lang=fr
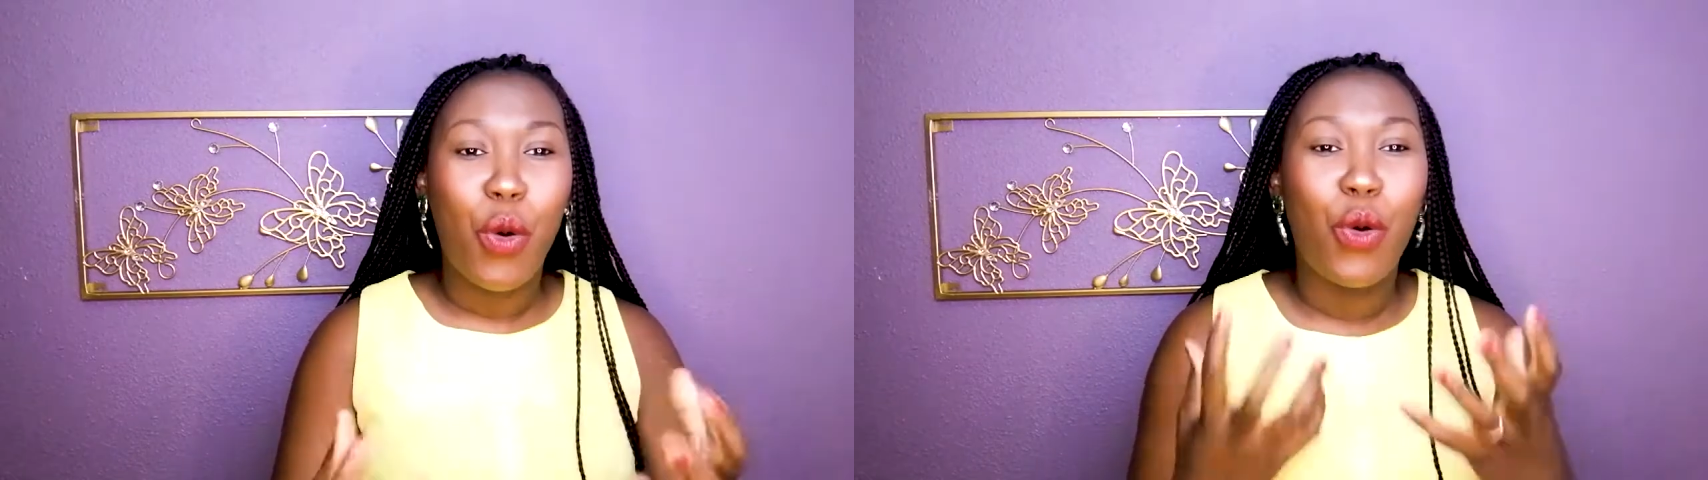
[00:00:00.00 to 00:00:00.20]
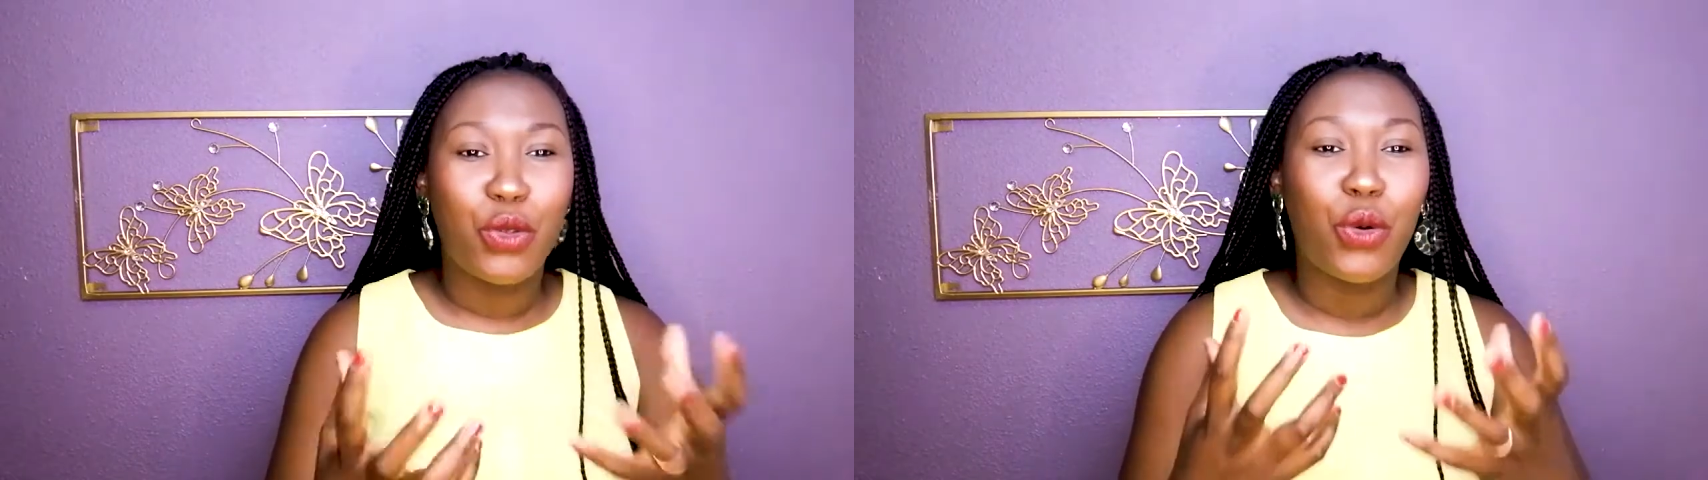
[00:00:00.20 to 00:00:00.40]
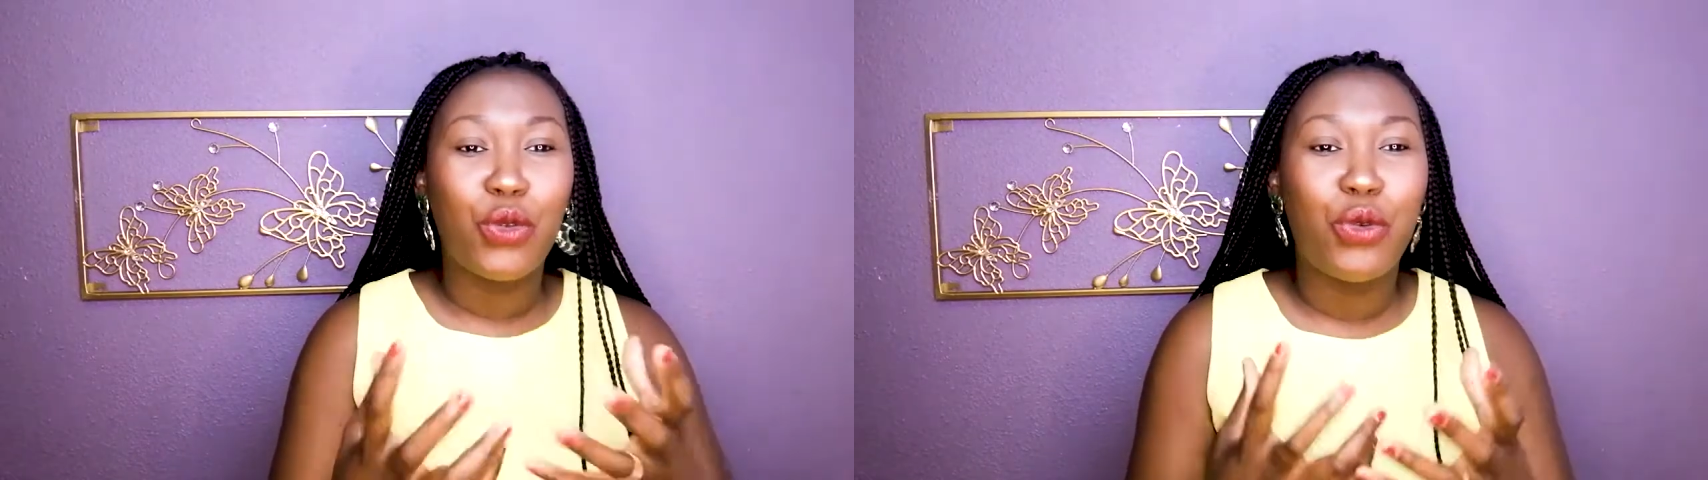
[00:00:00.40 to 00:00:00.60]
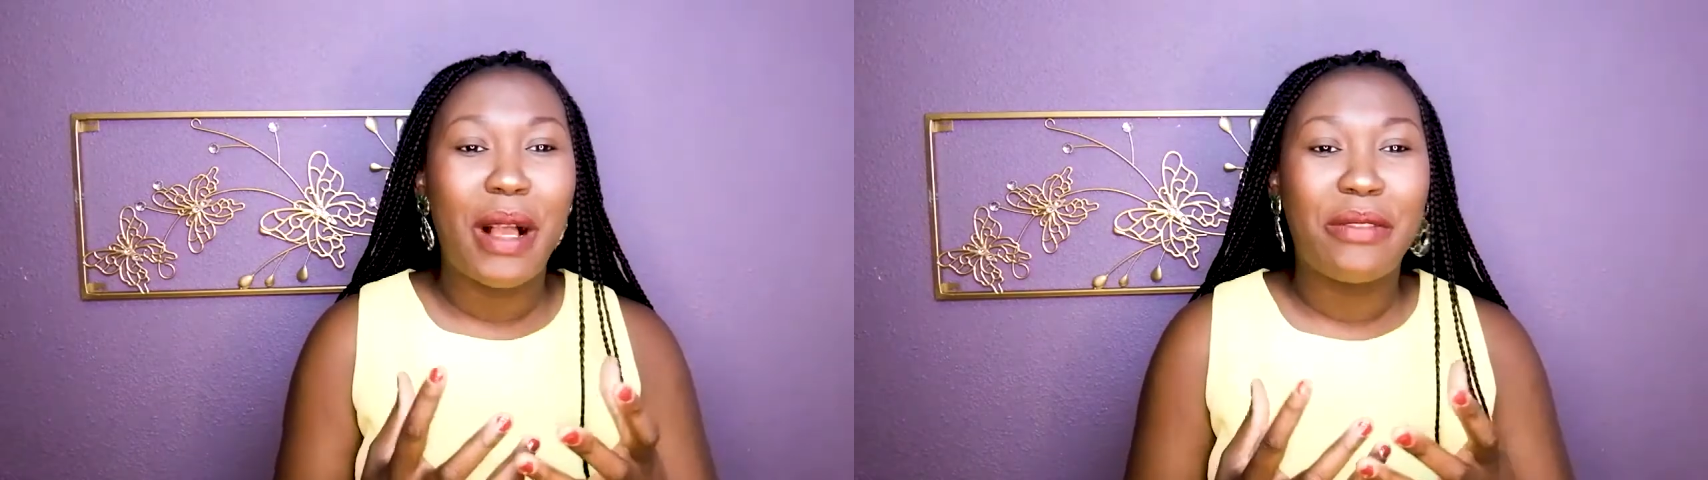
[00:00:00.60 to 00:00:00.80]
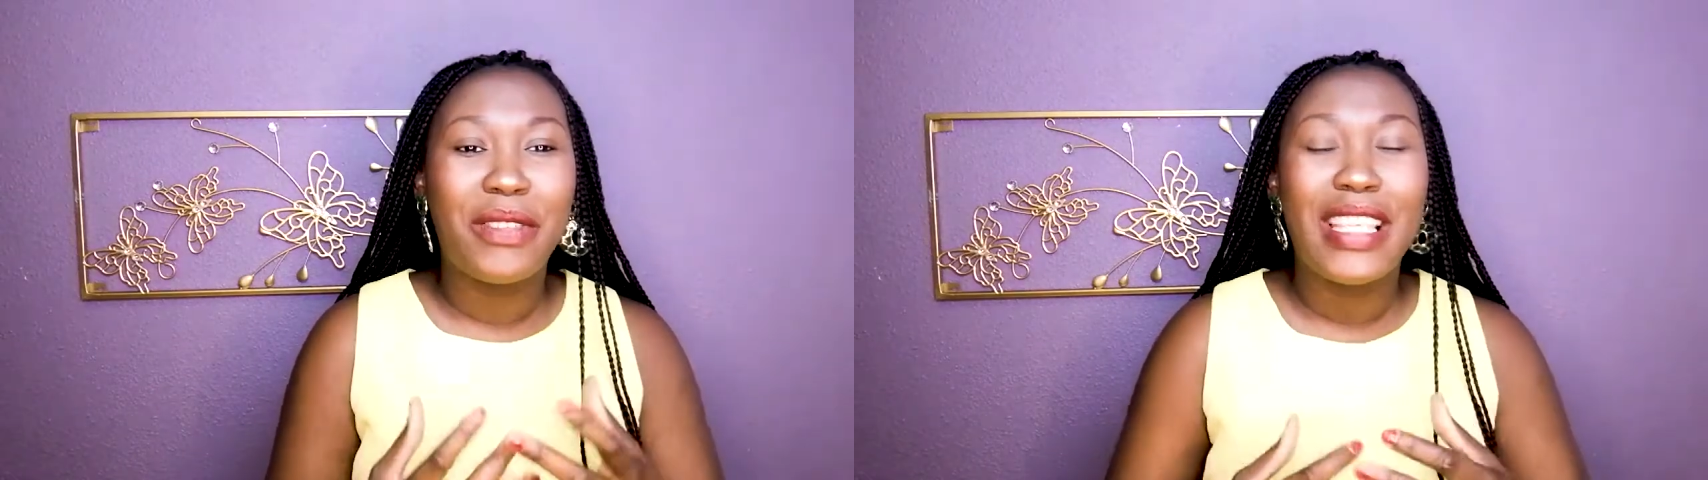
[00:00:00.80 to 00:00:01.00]
contrôle de
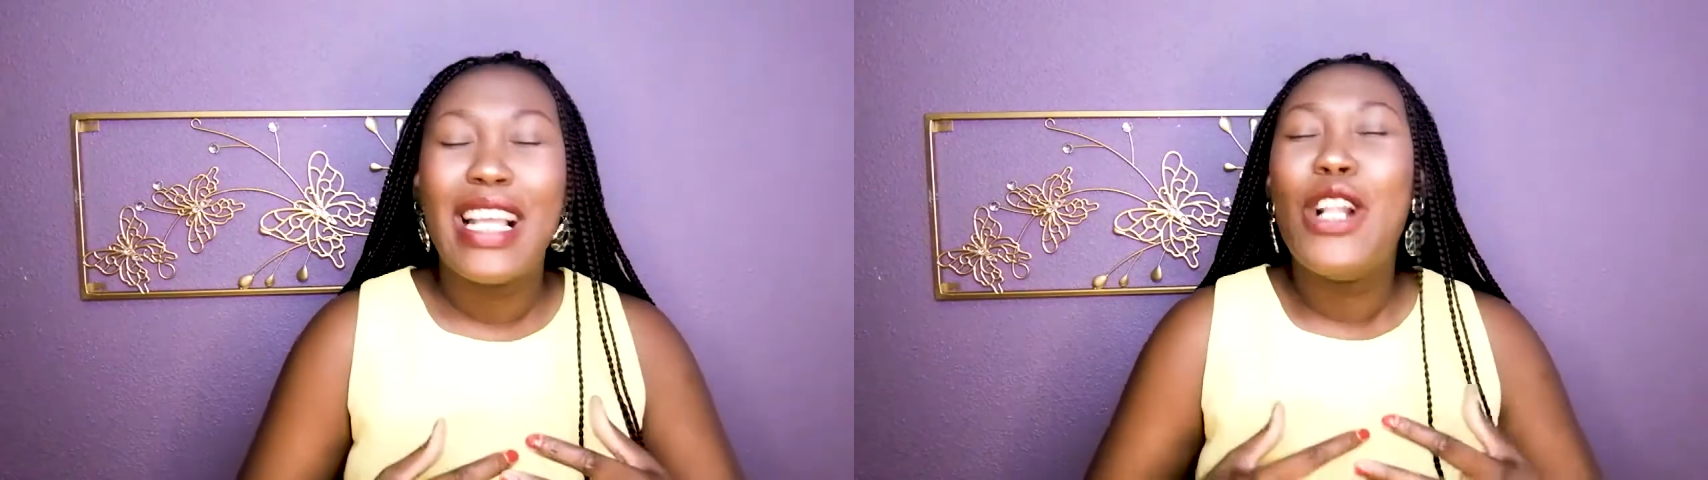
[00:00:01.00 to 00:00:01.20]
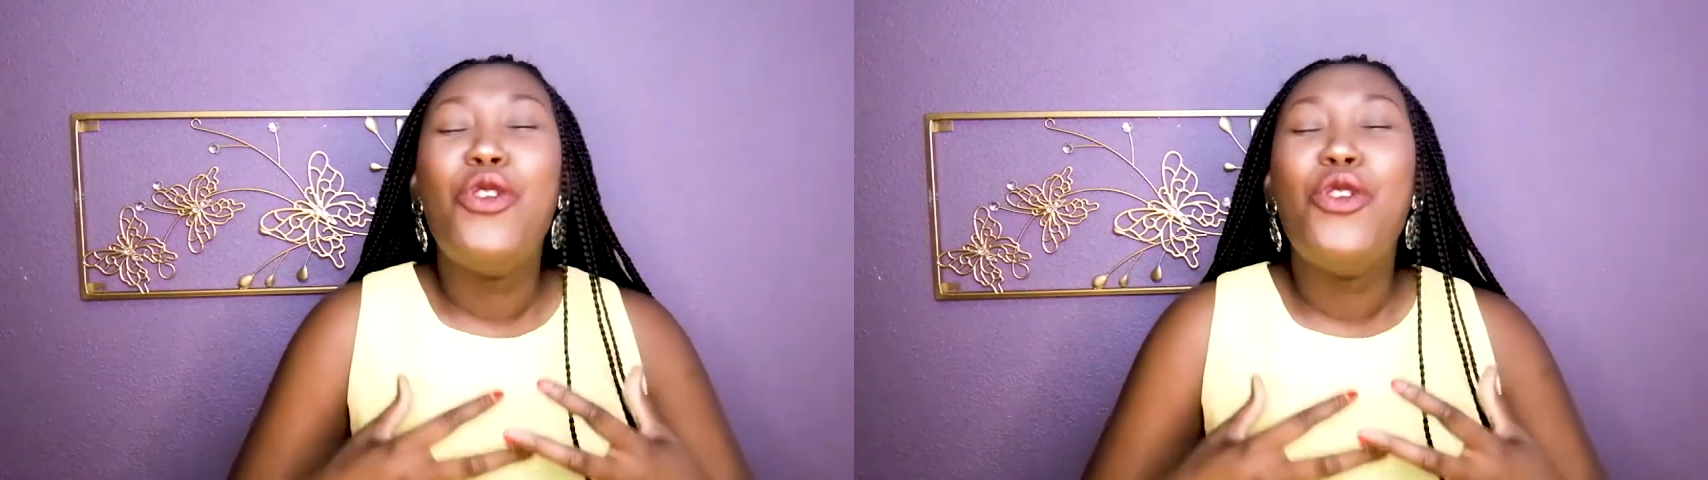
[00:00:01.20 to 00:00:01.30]
ma vie,